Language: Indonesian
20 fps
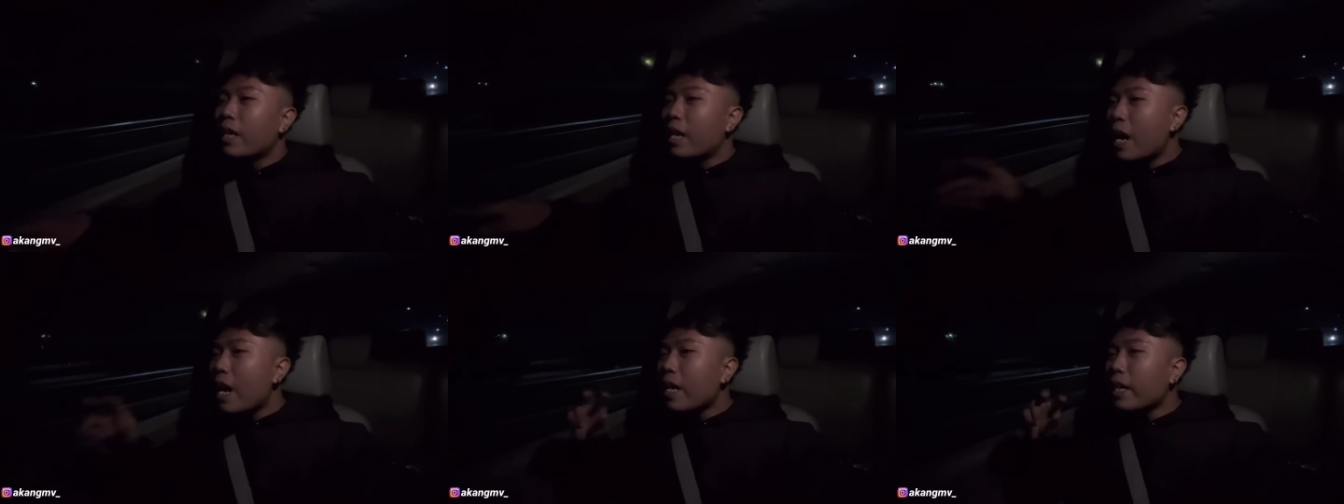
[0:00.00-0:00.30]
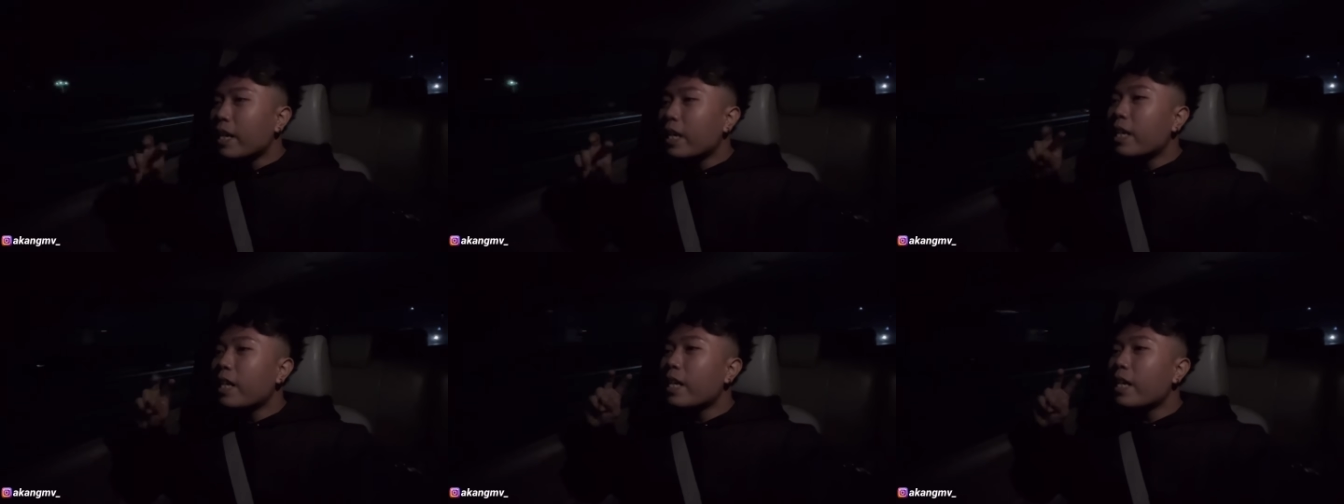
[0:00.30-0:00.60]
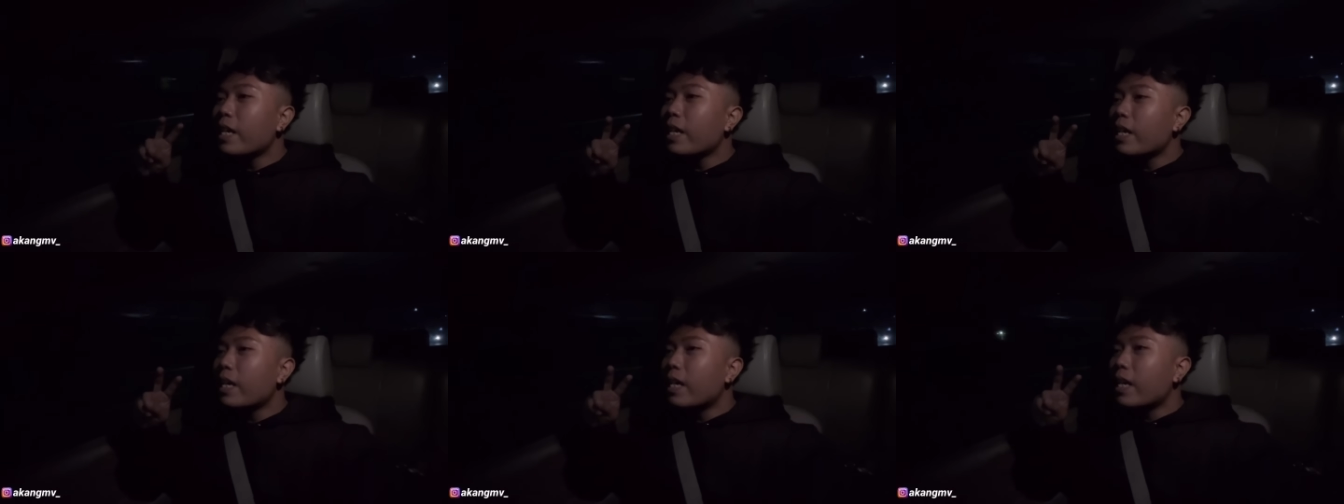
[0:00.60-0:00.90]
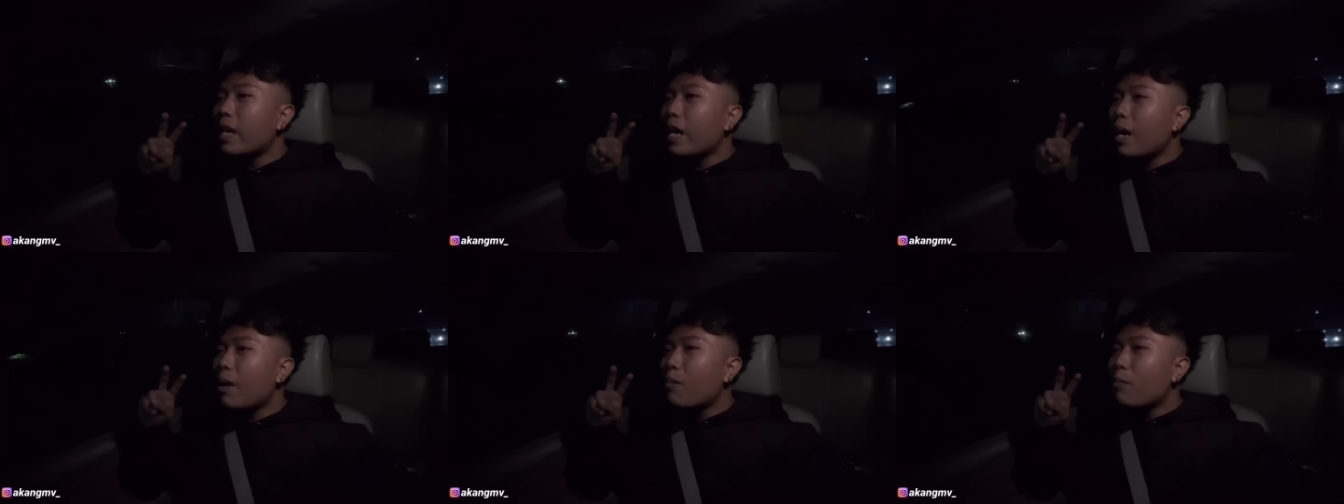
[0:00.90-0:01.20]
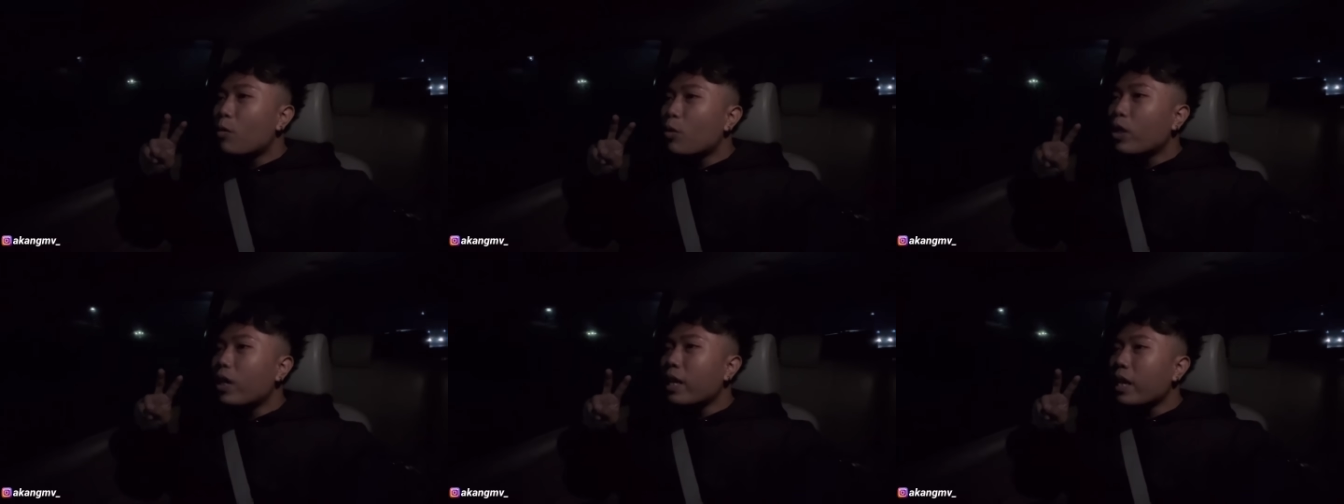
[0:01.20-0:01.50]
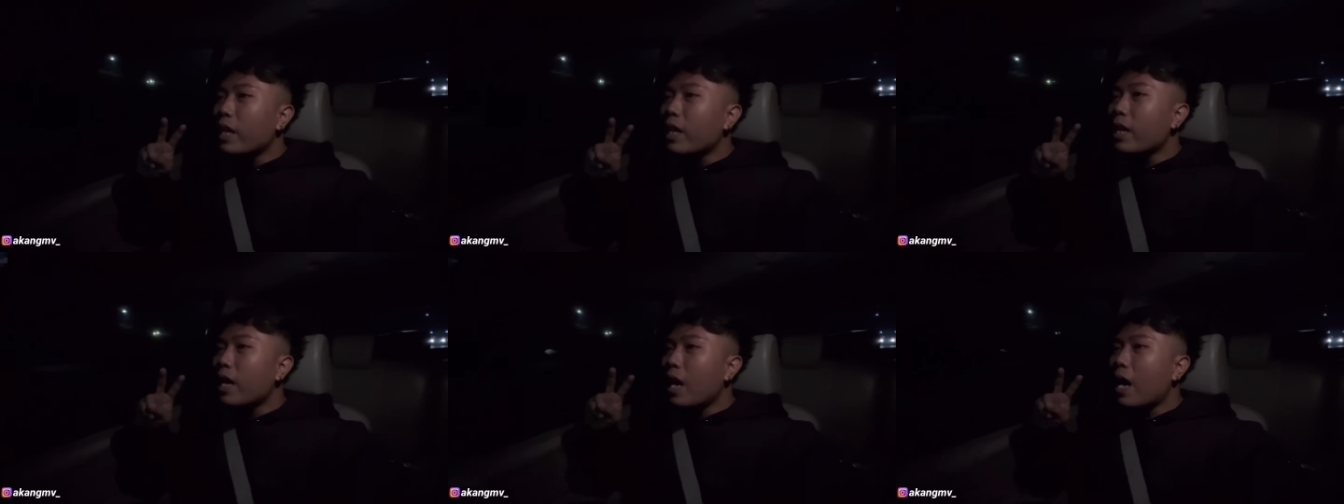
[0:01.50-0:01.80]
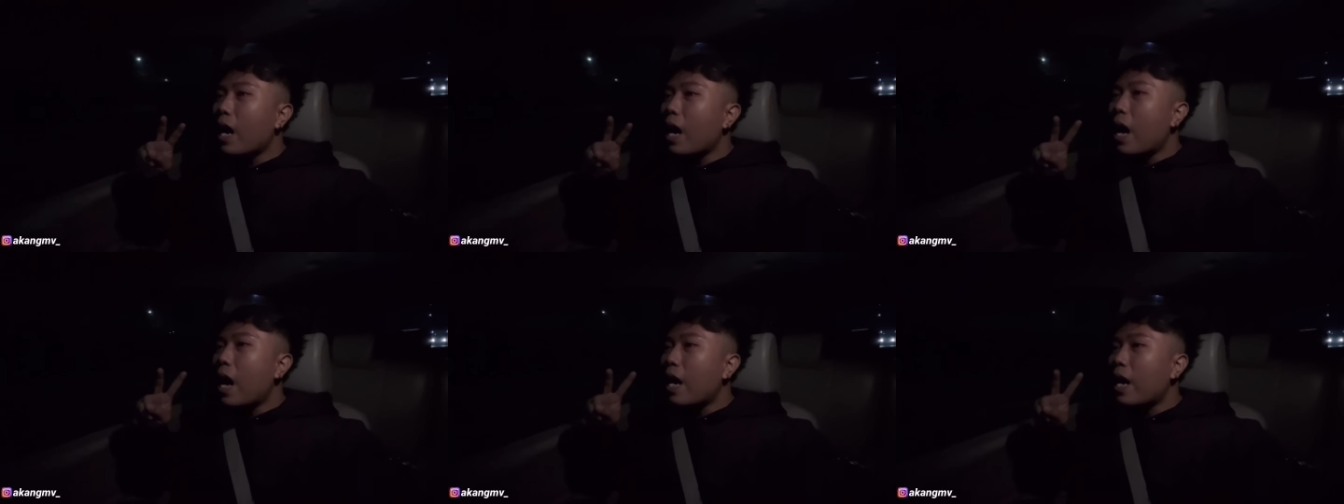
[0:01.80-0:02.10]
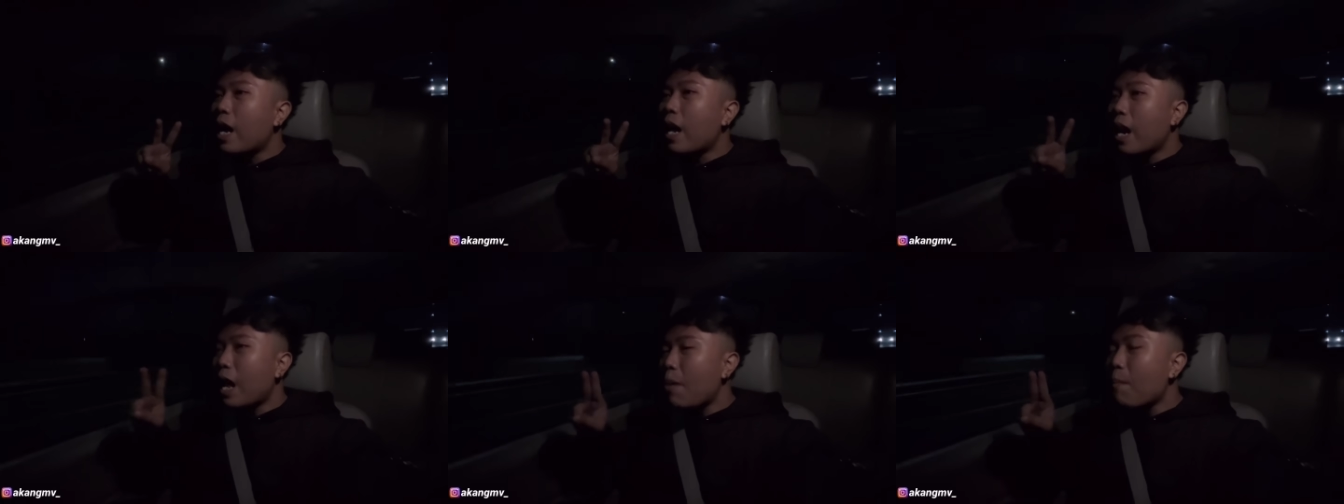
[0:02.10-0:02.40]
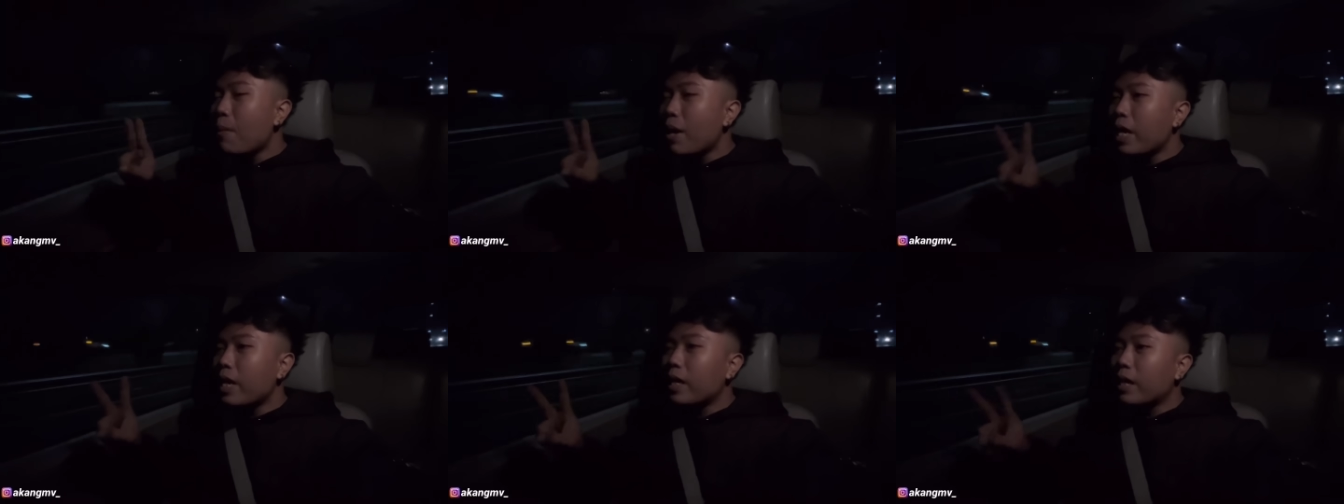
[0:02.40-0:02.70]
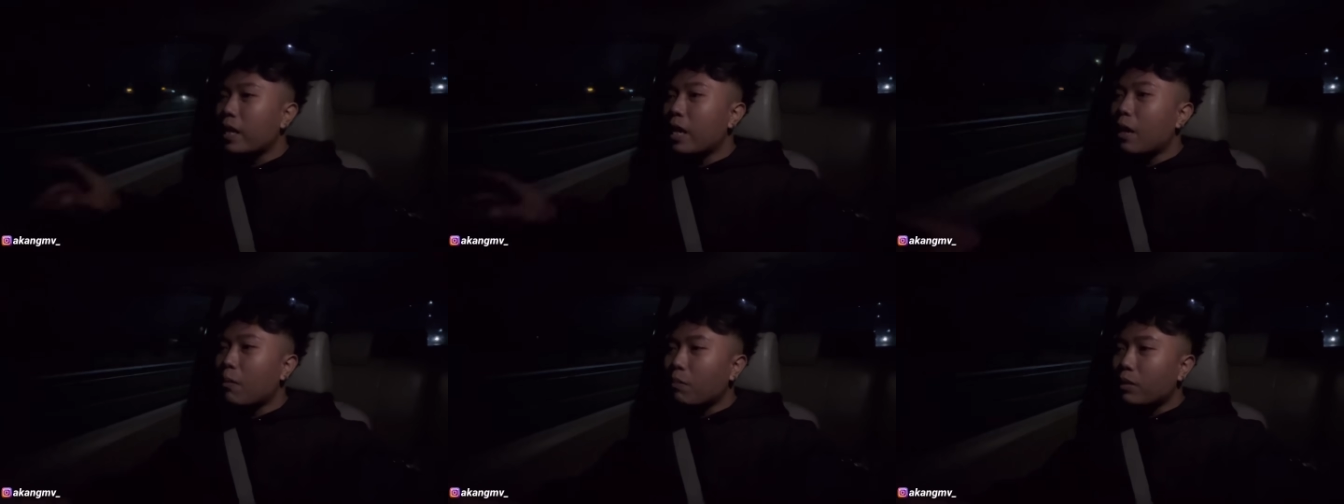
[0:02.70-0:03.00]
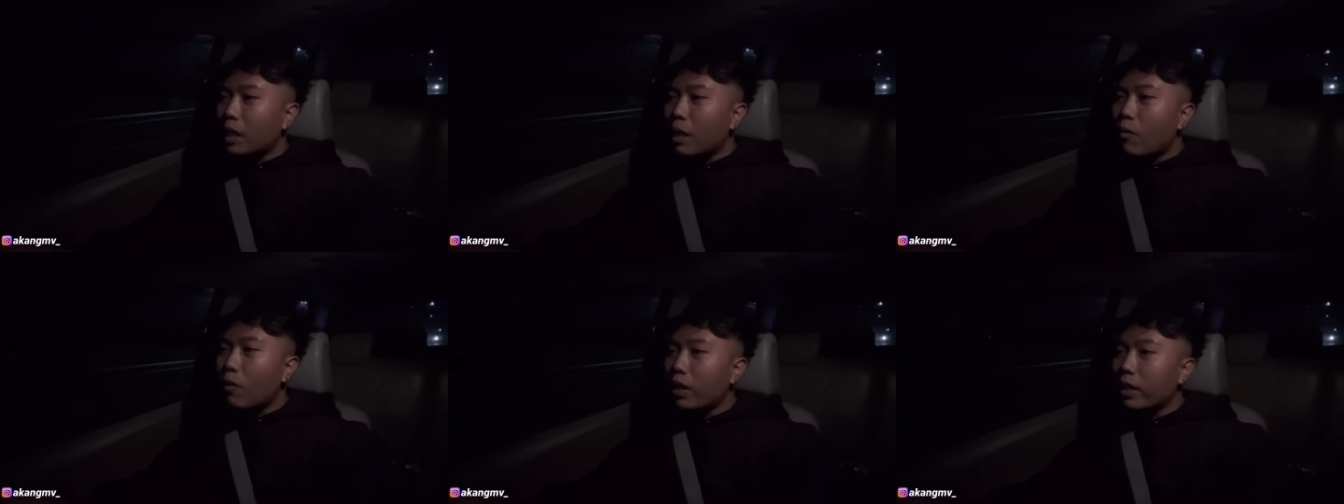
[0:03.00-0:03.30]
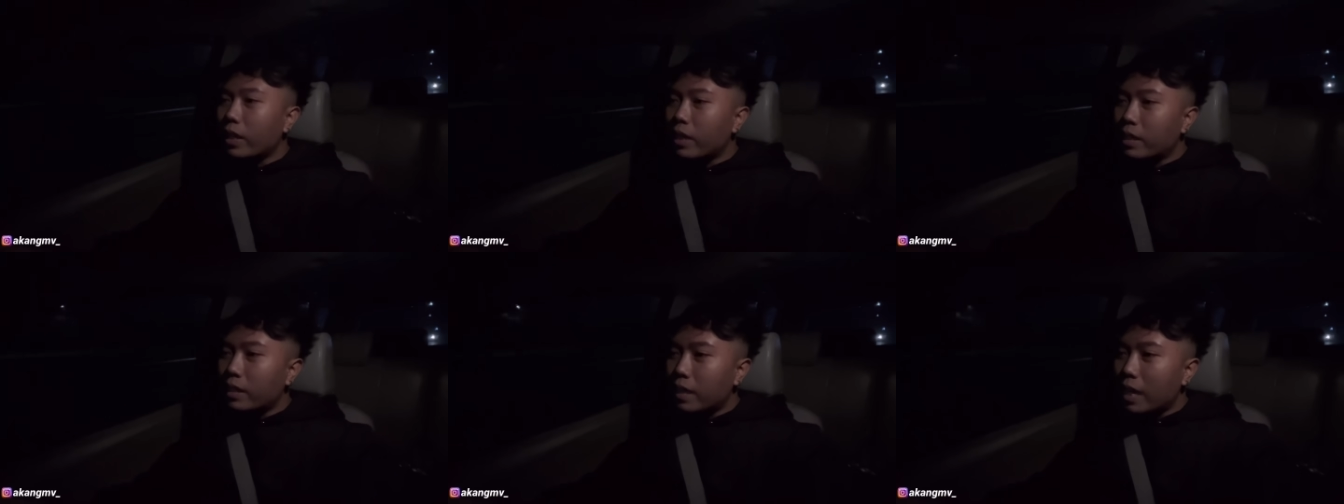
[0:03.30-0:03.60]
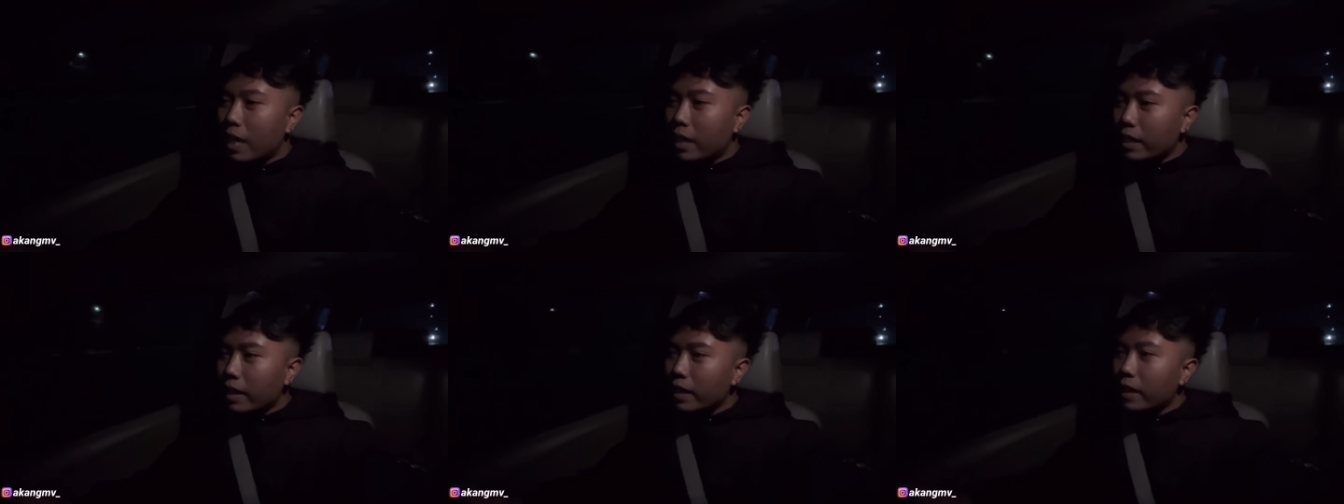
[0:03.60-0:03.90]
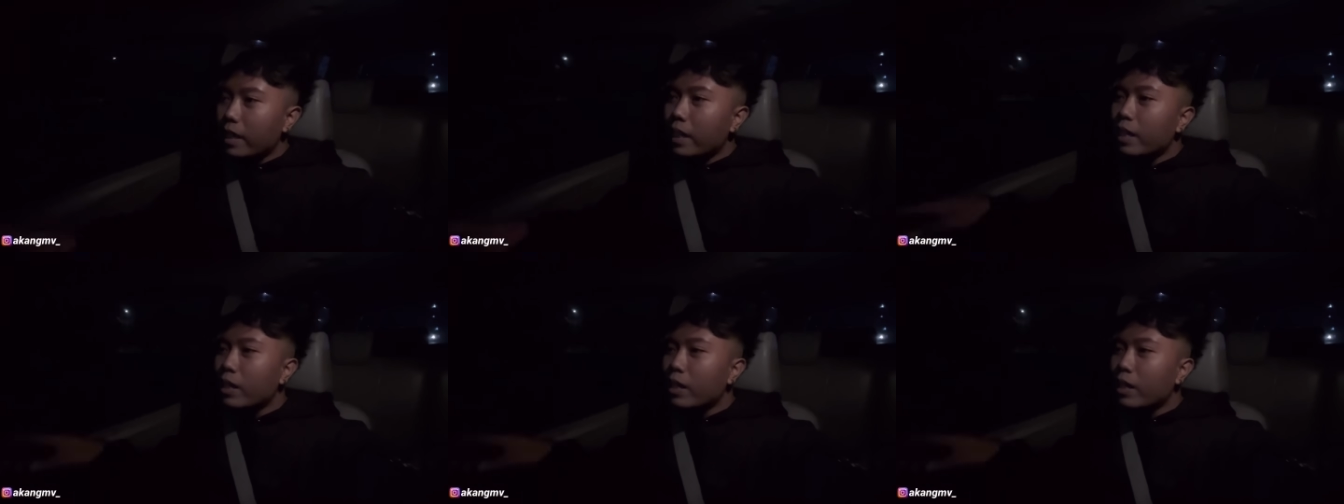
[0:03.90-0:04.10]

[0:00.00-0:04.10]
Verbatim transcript: dan ini mungkin agak lama ya naik pesawatnya jadi